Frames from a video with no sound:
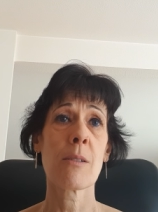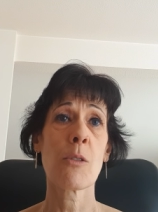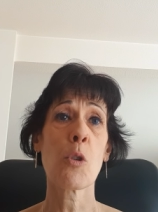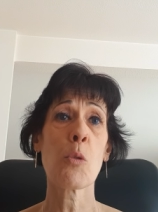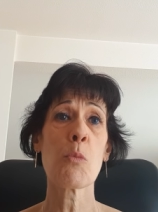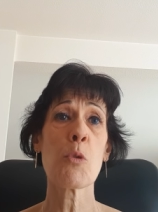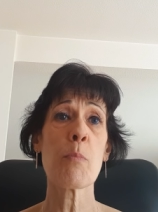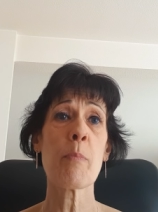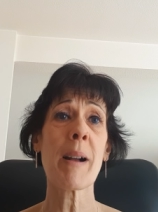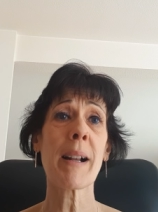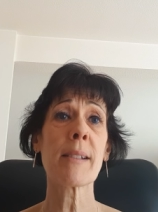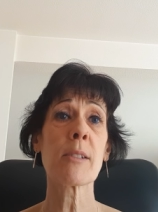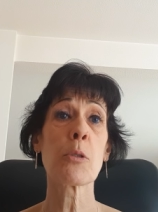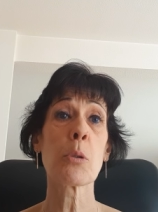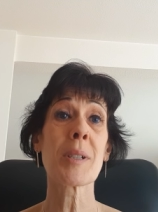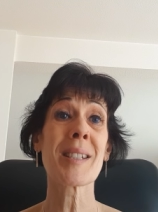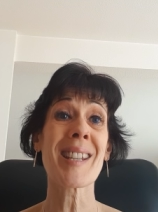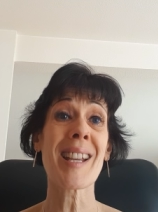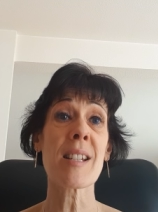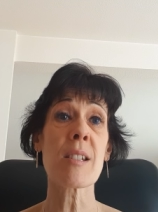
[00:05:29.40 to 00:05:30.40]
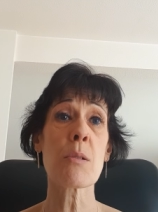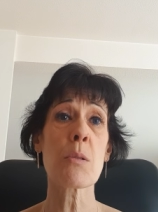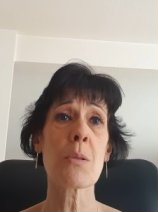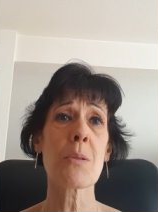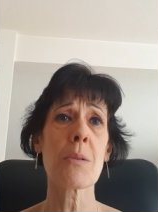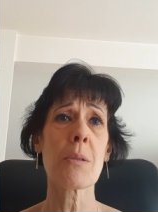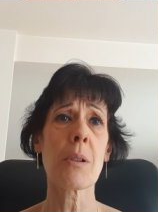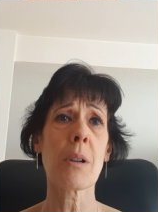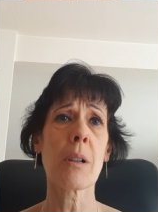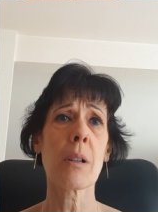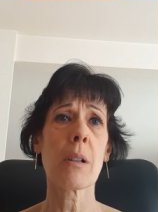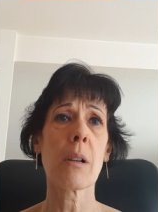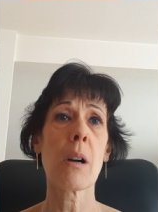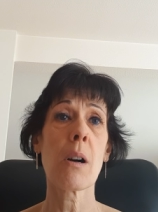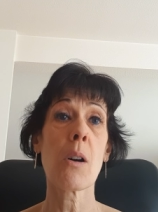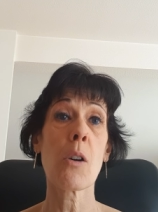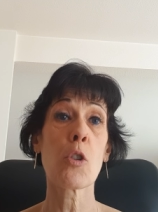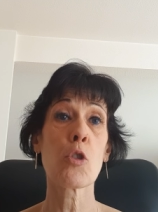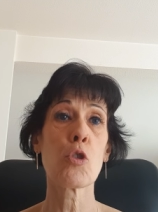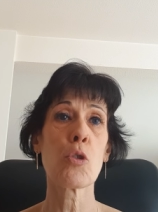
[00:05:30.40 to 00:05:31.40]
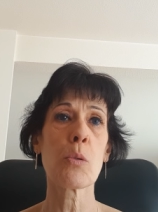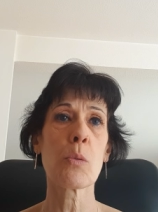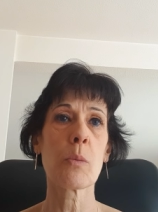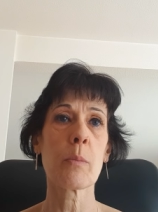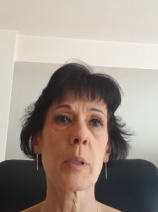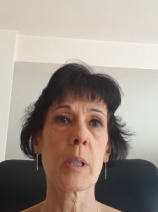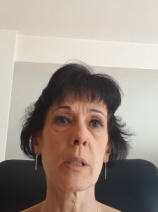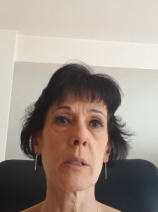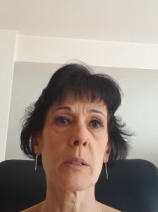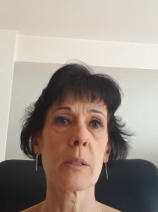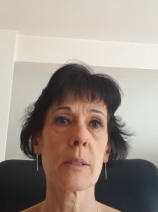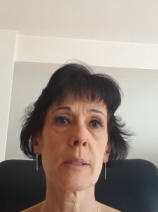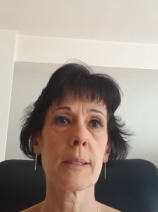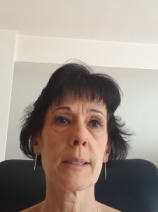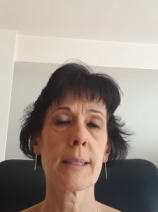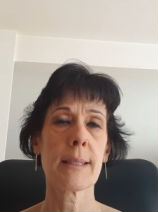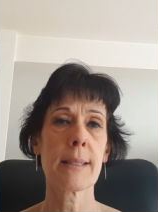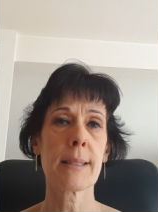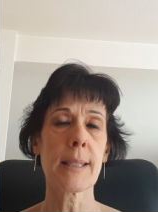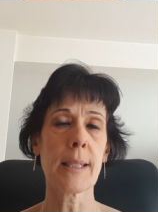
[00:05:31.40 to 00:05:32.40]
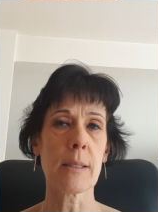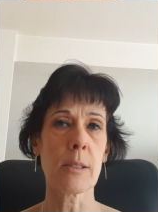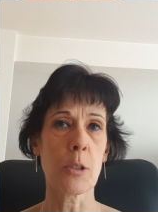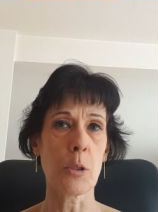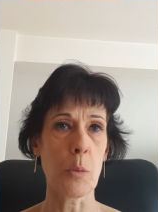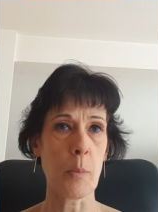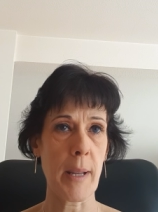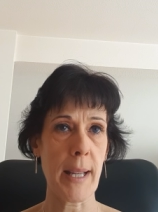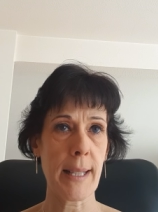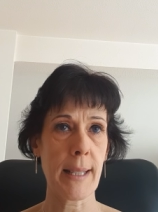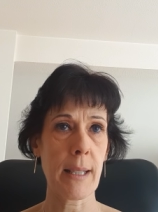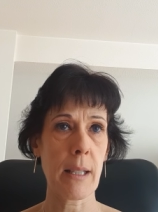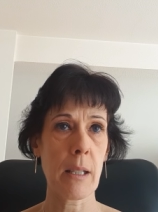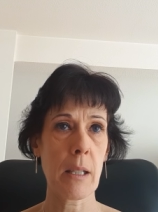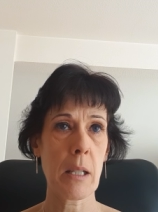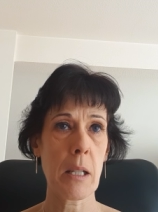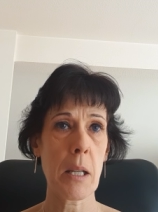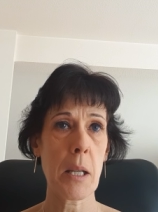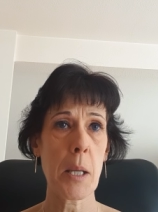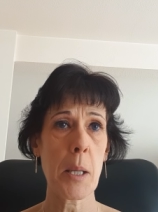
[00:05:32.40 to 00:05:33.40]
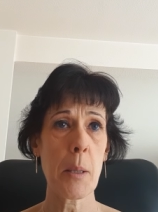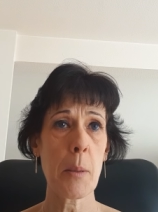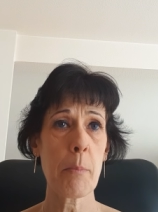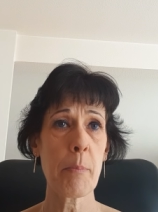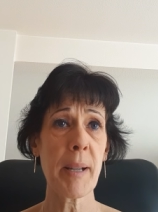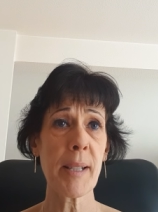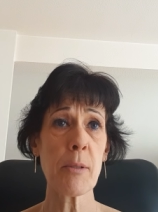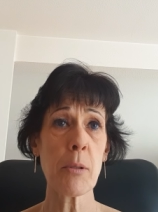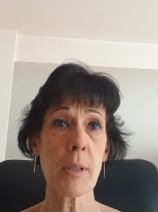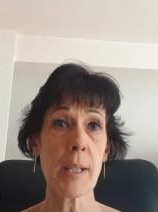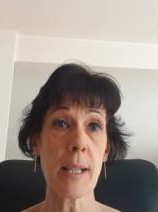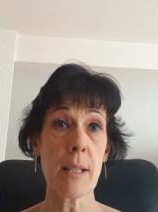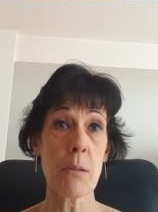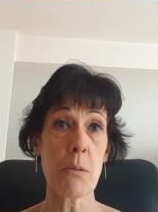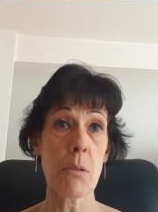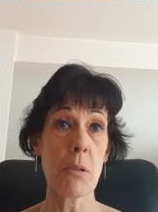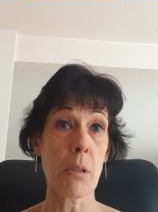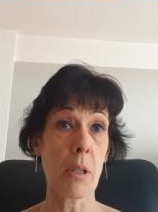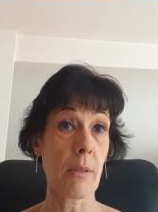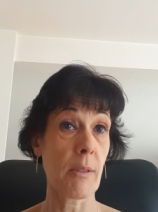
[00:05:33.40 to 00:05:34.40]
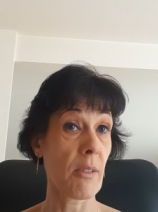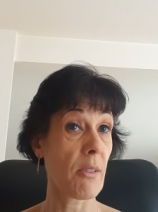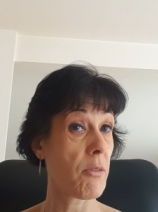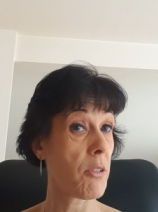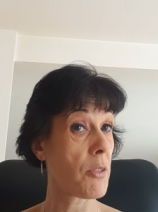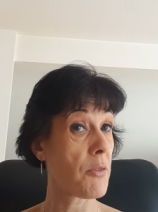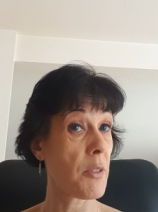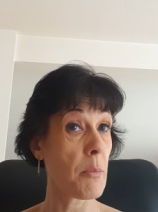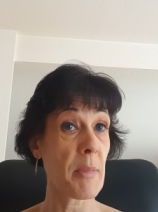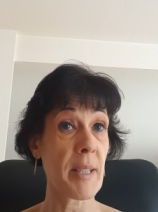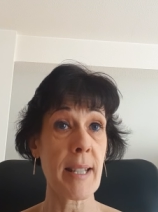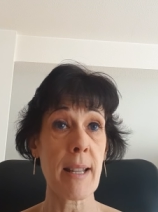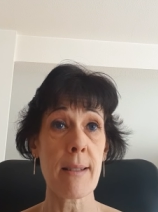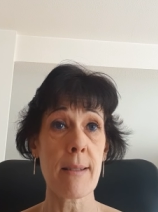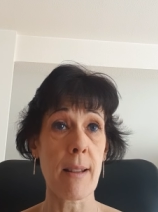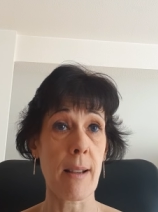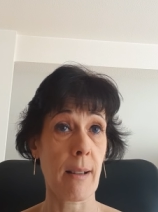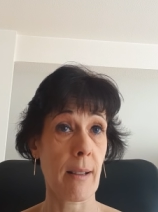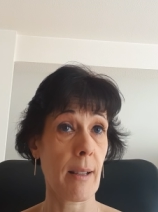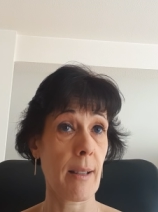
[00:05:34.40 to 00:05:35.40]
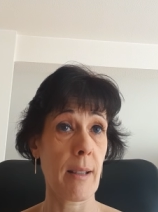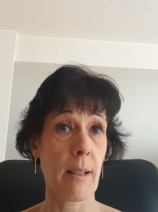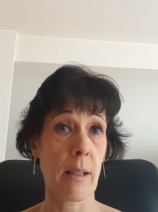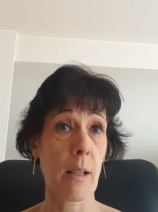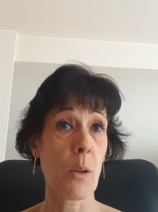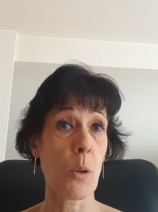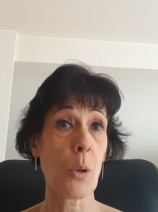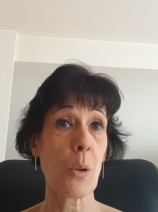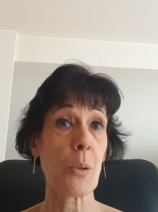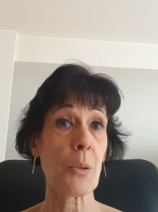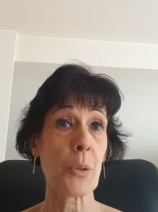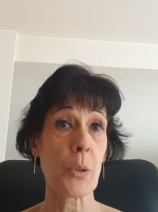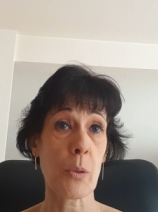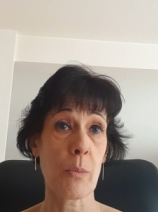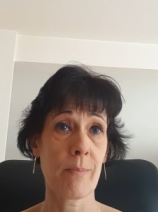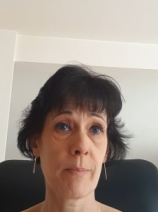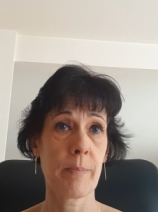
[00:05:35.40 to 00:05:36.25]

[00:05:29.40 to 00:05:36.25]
On me parle de cassure en nombre cette semaine. Pas de cassure avec votre féminin sacré, oh non.